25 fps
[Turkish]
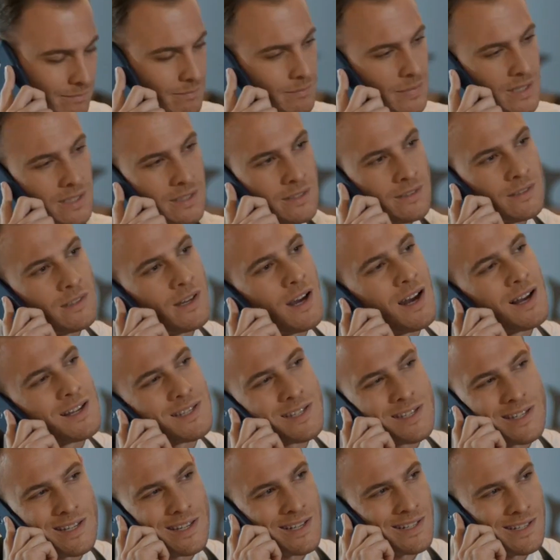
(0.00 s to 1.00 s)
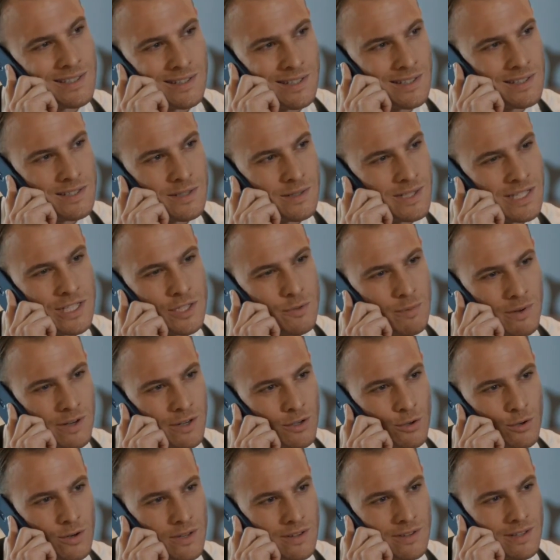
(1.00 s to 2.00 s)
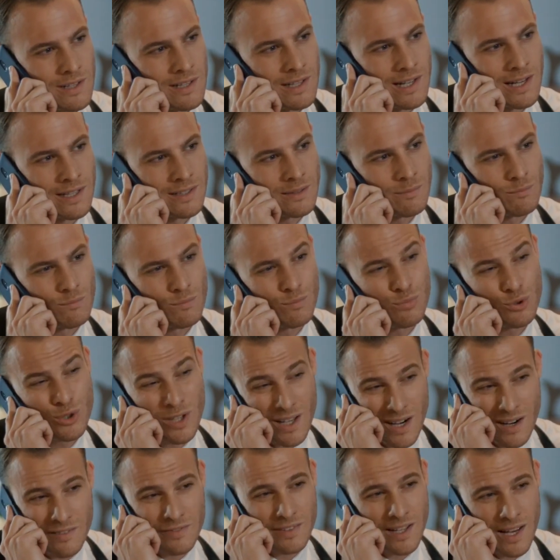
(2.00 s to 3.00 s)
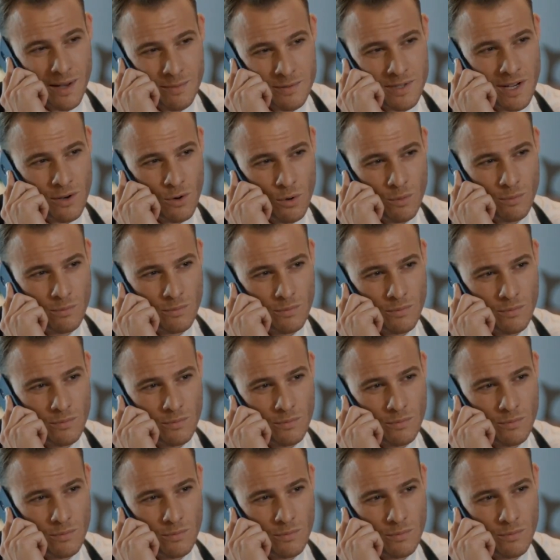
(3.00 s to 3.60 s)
bakın Asya kıtası hiç bana göre değil. Yani bu tarafta yapsak... Ulan